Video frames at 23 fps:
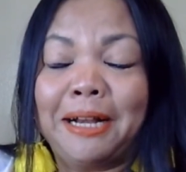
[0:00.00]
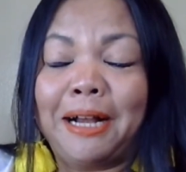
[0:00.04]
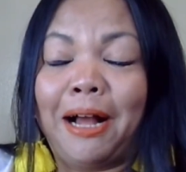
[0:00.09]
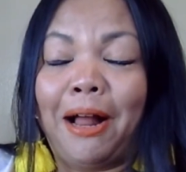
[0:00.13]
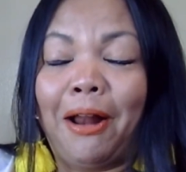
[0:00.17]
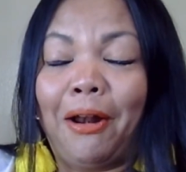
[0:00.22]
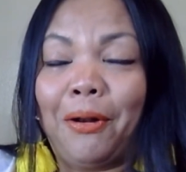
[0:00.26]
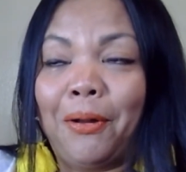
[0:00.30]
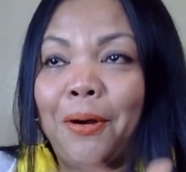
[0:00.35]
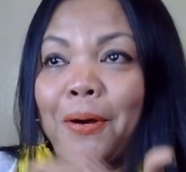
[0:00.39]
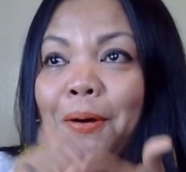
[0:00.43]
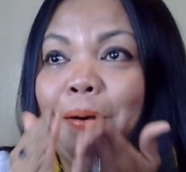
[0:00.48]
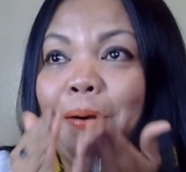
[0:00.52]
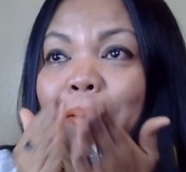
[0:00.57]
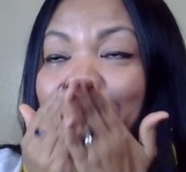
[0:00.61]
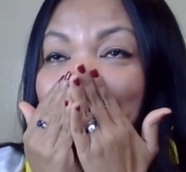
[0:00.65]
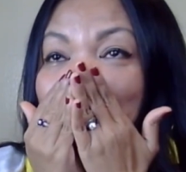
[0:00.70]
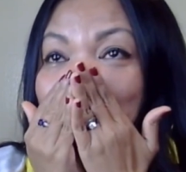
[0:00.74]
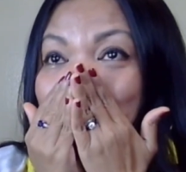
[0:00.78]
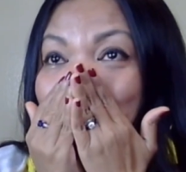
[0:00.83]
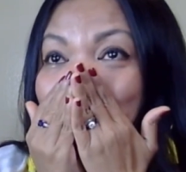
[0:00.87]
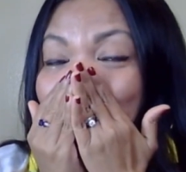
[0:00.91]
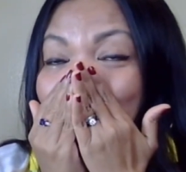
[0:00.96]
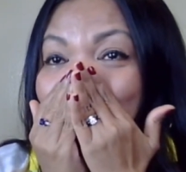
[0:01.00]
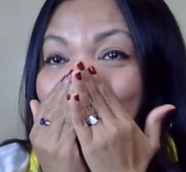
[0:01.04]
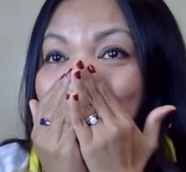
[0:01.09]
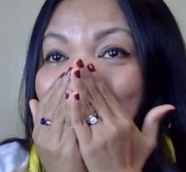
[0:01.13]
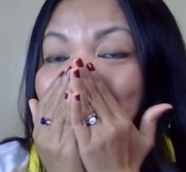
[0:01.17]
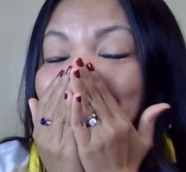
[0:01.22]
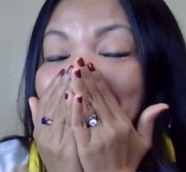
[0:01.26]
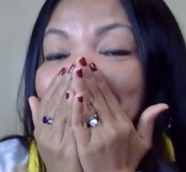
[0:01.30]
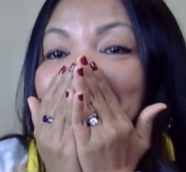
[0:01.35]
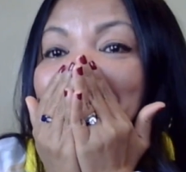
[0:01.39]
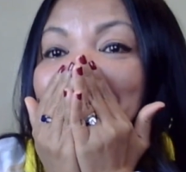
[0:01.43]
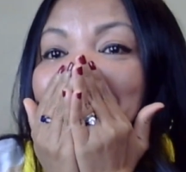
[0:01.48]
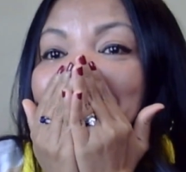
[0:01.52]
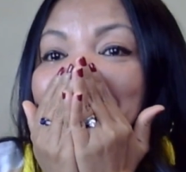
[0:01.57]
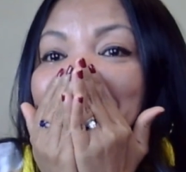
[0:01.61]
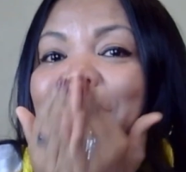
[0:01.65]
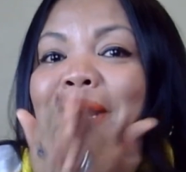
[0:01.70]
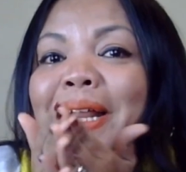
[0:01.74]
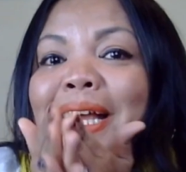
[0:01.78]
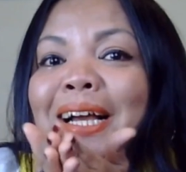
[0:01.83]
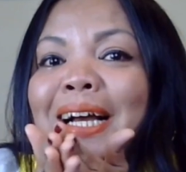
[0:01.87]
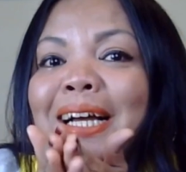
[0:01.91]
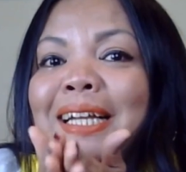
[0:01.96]
kalau
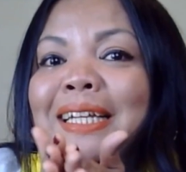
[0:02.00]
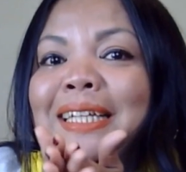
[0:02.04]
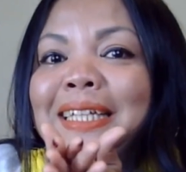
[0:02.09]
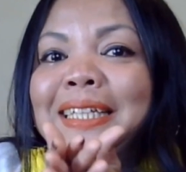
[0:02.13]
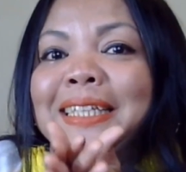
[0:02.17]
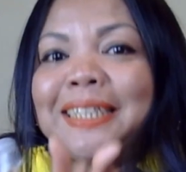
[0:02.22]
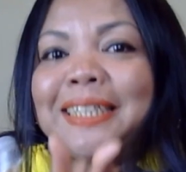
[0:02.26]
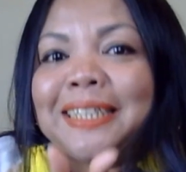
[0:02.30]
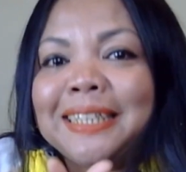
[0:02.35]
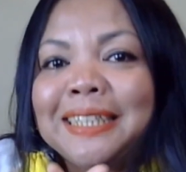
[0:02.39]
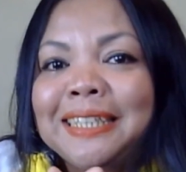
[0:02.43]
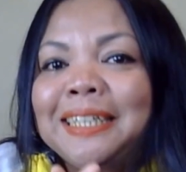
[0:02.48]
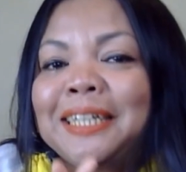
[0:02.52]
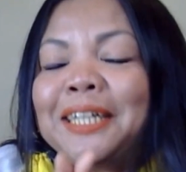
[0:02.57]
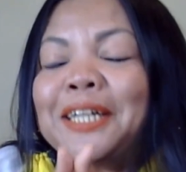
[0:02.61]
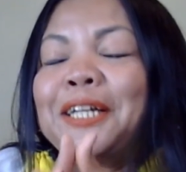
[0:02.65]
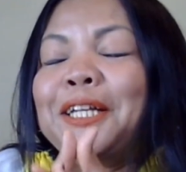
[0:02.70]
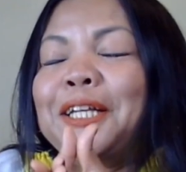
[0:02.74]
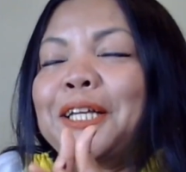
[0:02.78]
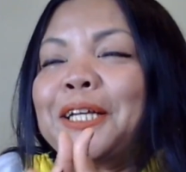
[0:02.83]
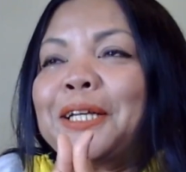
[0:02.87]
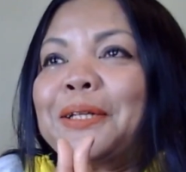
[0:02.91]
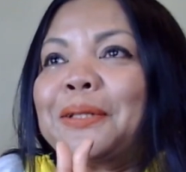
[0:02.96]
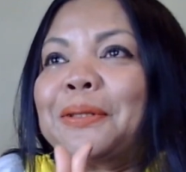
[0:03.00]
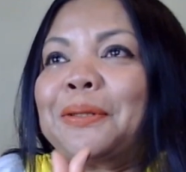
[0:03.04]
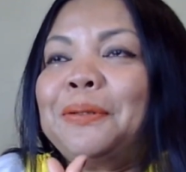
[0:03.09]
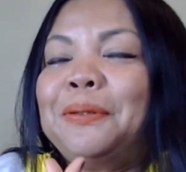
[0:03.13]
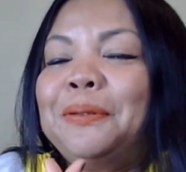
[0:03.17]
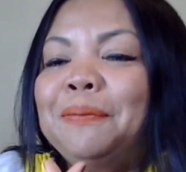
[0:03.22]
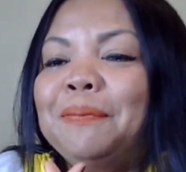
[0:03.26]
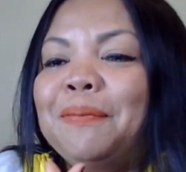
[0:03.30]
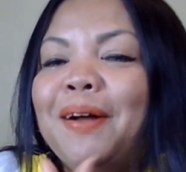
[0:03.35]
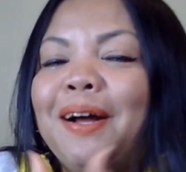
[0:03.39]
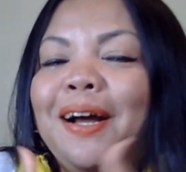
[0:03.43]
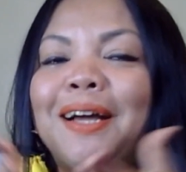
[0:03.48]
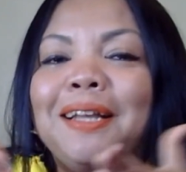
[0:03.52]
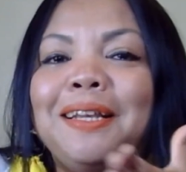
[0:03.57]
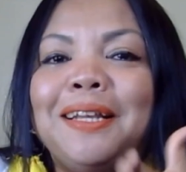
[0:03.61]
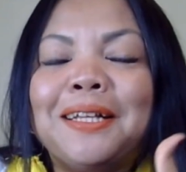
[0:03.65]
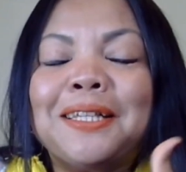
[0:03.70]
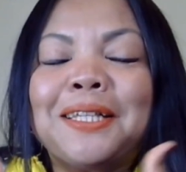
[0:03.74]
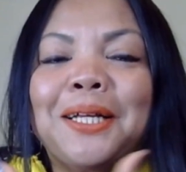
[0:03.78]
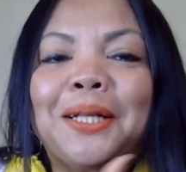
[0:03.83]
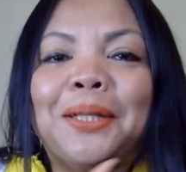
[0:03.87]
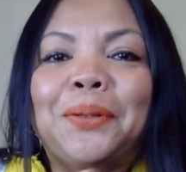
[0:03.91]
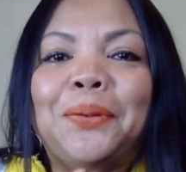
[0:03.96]
mereka dengar gitu
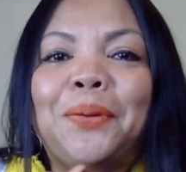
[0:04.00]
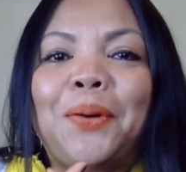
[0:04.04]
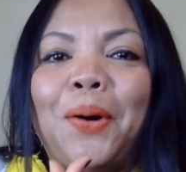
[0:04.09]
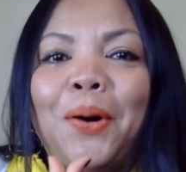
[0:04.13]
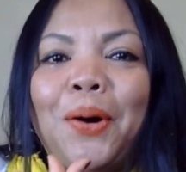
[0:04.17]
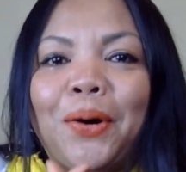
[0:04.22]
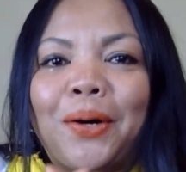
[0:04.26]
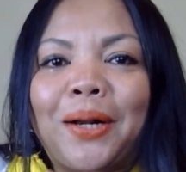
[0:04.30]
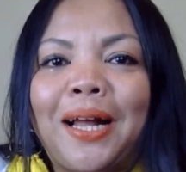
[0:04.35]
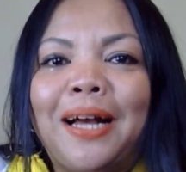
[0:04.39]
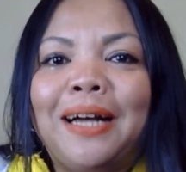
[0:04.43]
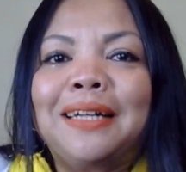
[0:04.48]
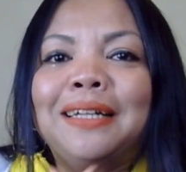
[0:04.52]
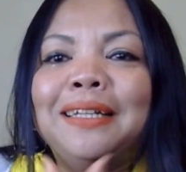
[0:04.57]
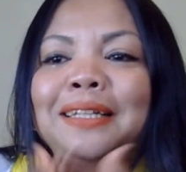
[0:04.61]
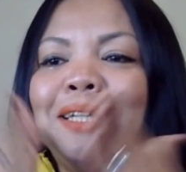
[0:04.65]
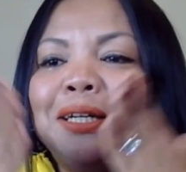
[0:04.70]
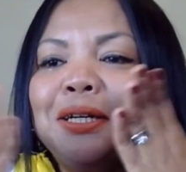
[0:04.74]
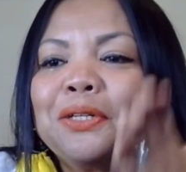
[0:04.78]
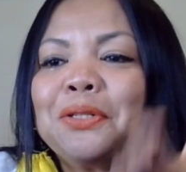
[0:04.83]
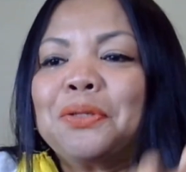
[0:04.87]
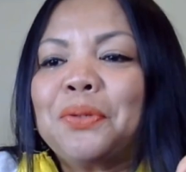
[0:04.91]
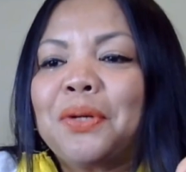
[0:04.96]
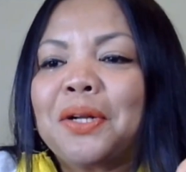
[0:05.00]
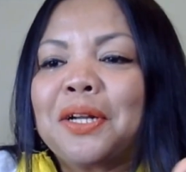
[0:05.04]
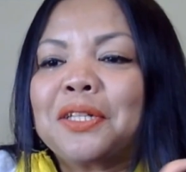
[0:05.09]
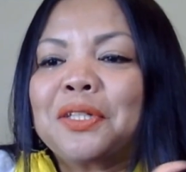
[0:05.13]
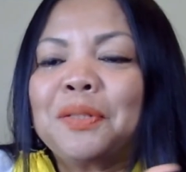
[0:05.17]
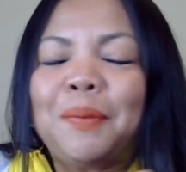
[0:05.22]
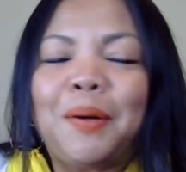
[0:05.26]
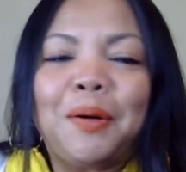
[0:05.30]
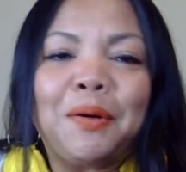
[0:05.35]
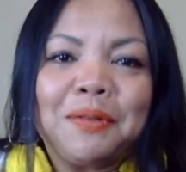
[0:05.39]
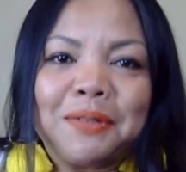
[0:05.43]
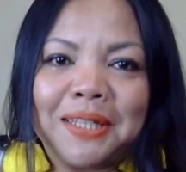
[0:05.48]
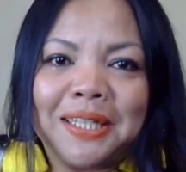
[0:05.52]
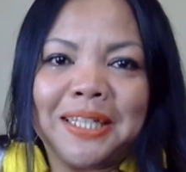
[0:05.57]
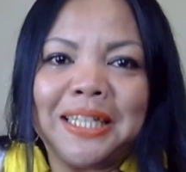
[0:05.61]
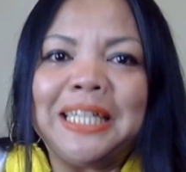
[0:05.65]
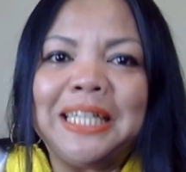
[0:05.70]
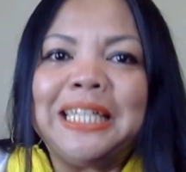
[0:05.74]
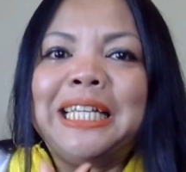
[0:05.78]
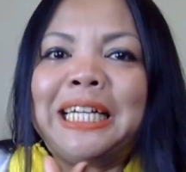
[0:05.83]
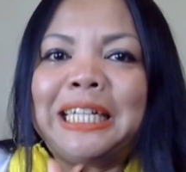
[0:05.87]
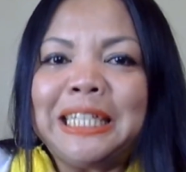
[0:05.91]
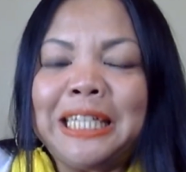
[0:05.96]
ada satu orang dengan suara sebagus
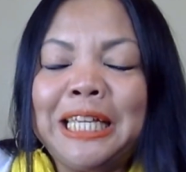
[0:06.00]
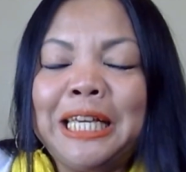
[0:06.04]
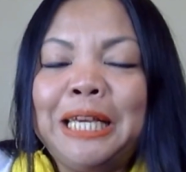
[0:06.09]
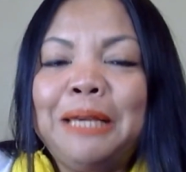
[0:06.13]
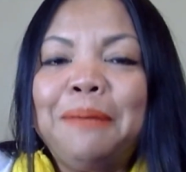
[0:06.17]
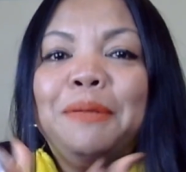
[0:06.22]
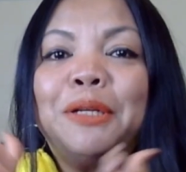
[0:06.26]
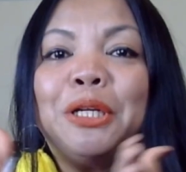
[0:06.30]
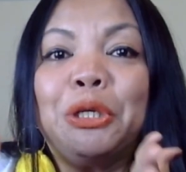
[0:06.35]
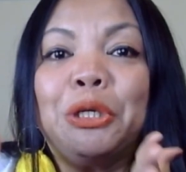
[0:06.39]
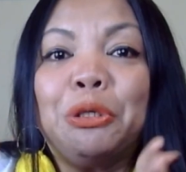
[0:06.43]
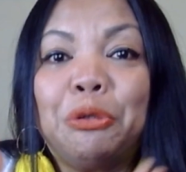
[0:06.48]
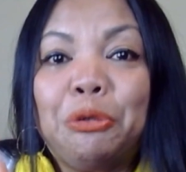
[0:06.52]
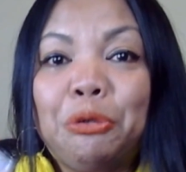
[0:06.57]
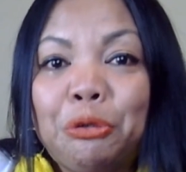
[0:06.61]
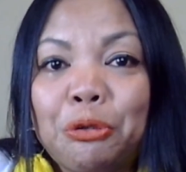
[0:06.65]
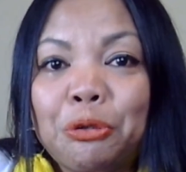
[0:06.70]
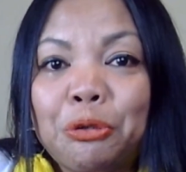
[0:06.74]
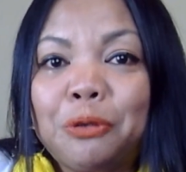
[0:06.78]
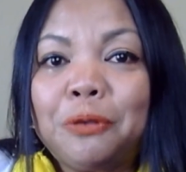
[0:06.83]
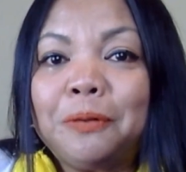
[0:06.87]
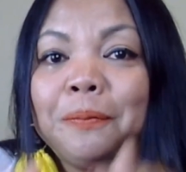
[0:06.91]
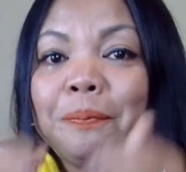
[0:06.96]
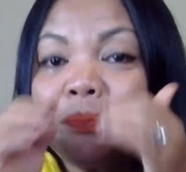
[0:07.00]
ini nyanyi himne guru